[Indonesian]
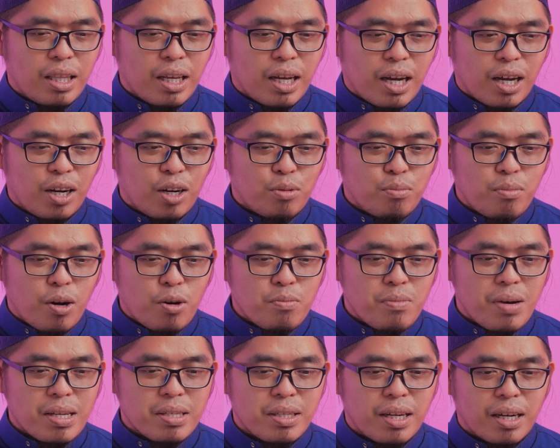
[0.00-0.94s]
Nanti
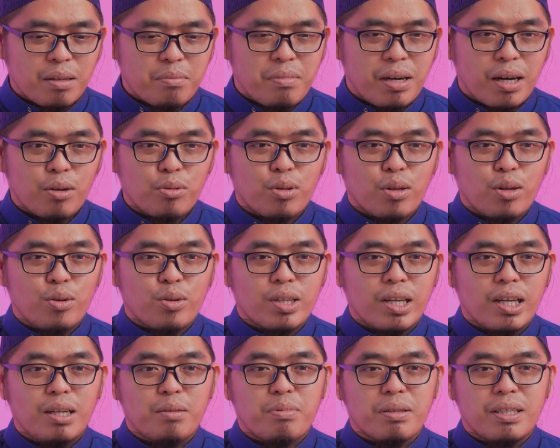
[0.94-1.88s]
kalau mau masak baru
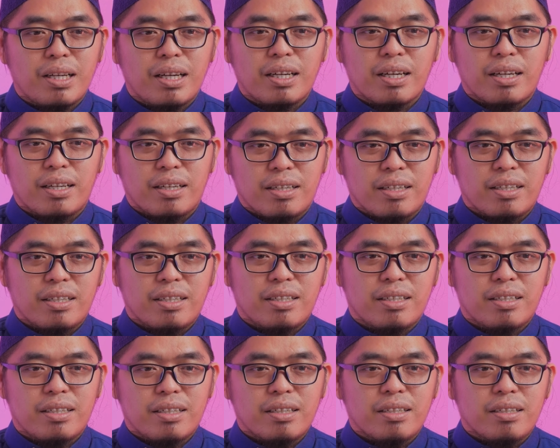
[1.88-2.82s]
telurnya dipecahkan.